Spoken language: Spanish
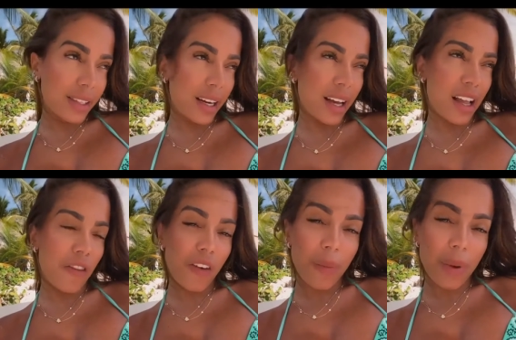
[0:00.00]
cerca del
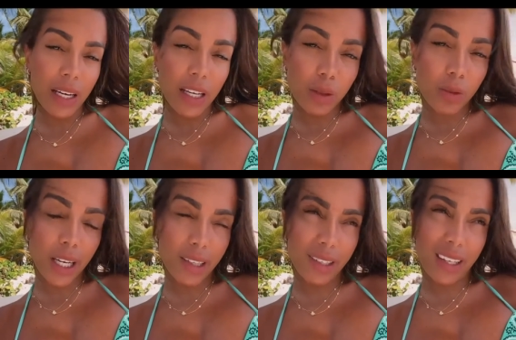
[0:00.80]
feminismo
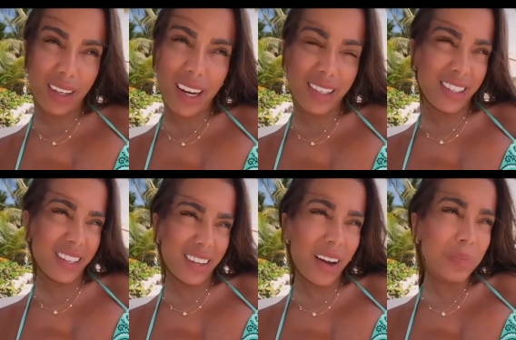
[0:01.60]

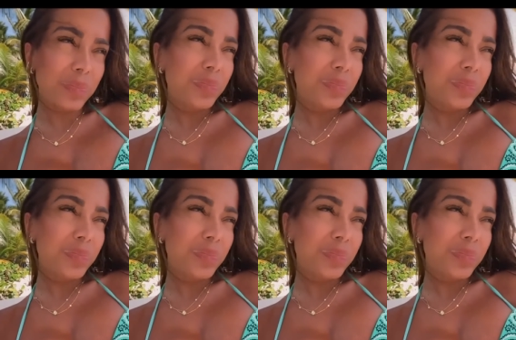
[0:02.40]
etcétera,